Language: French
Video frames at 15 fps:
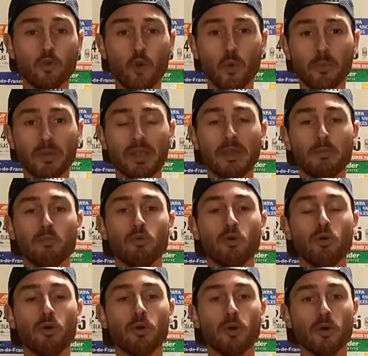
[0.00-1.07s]
complet
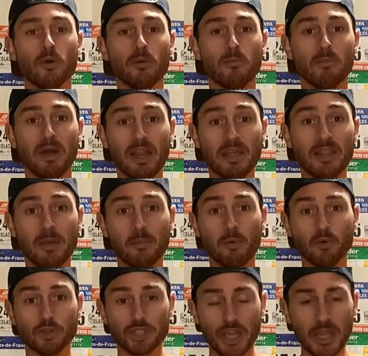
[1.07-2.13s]
pour euh, bah, l'année
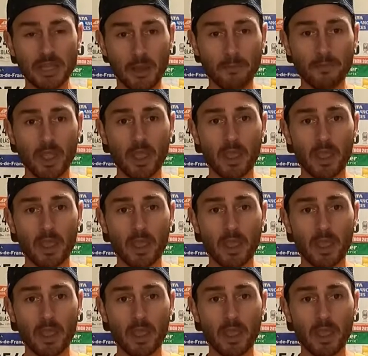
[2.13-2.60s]
prochaine